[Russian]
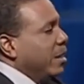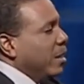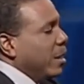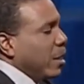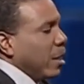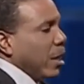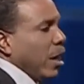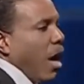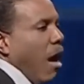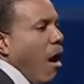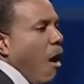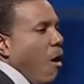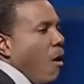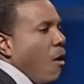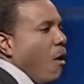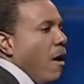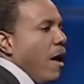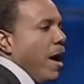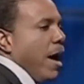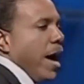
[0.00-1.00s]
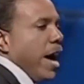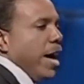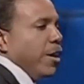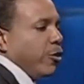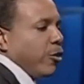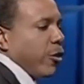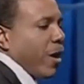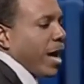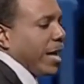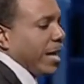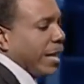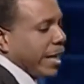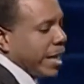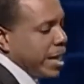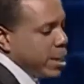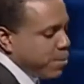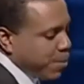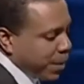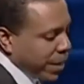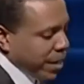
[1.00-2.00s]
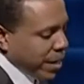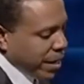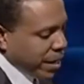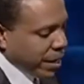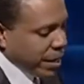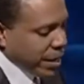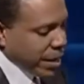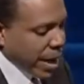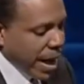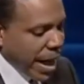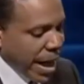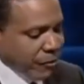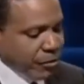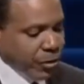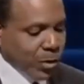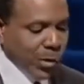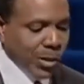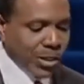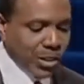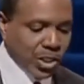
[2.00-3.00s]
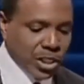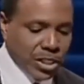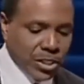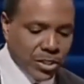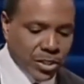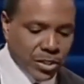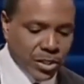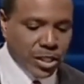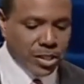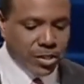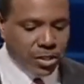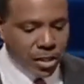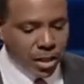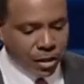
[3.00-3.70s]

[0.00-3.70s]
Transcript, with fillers: и пытаться исполнить его после того, что Иисус сделал для вас.